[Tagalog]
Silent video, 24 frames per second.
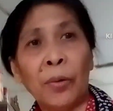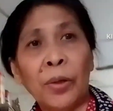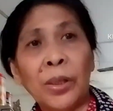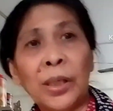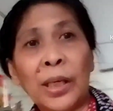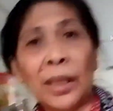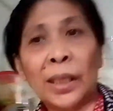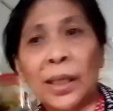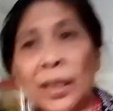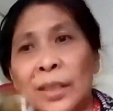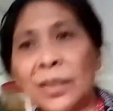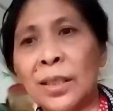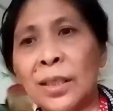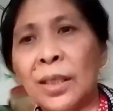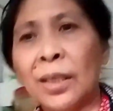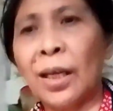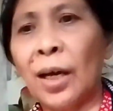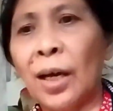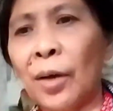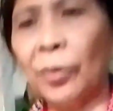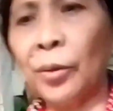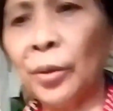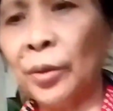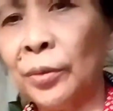Now in the kitchen
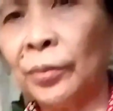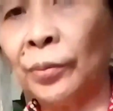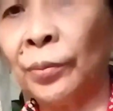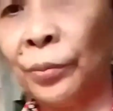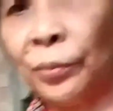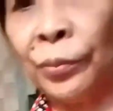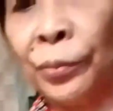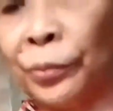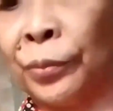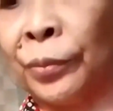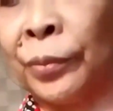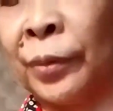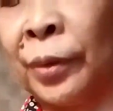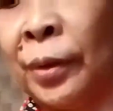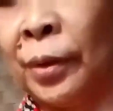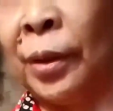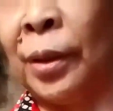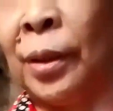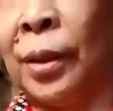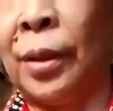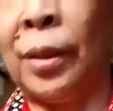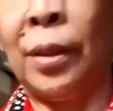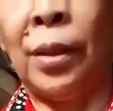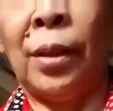now.
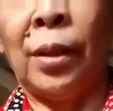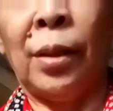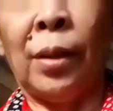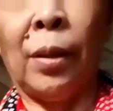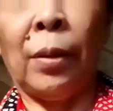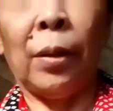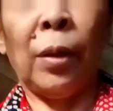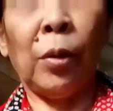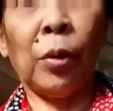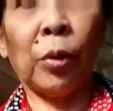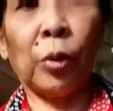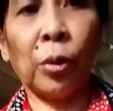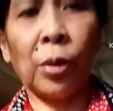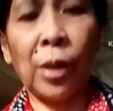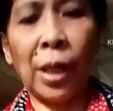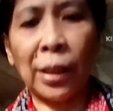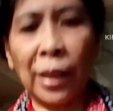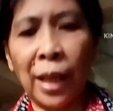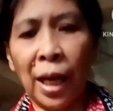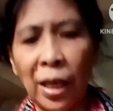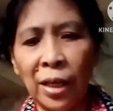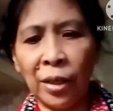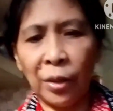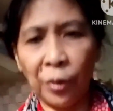Luto na
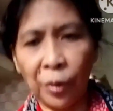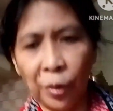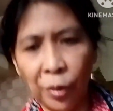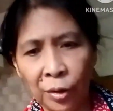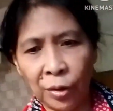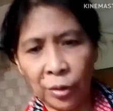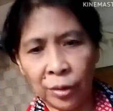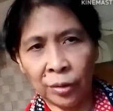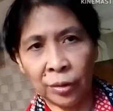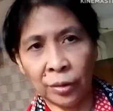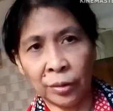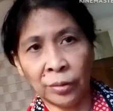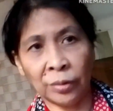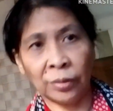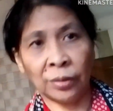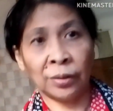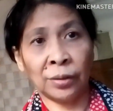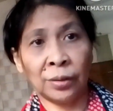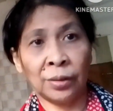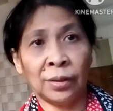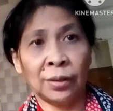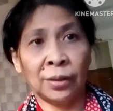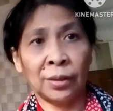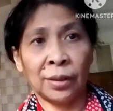tayo.
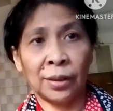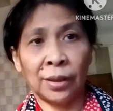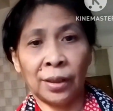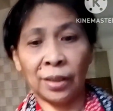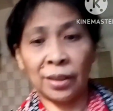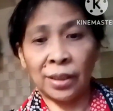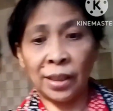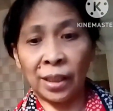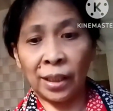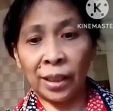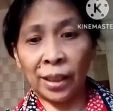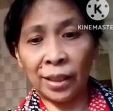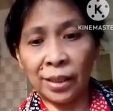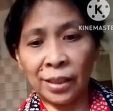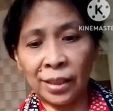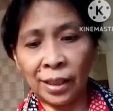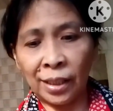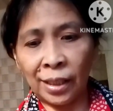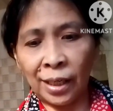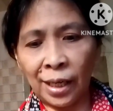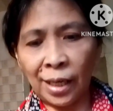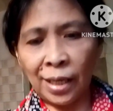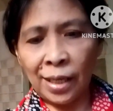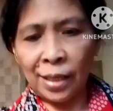Kitchen
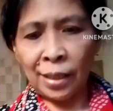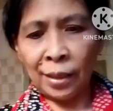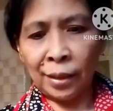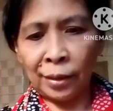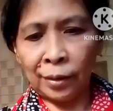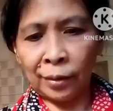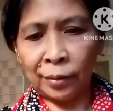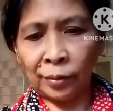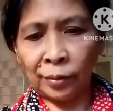kitchen na.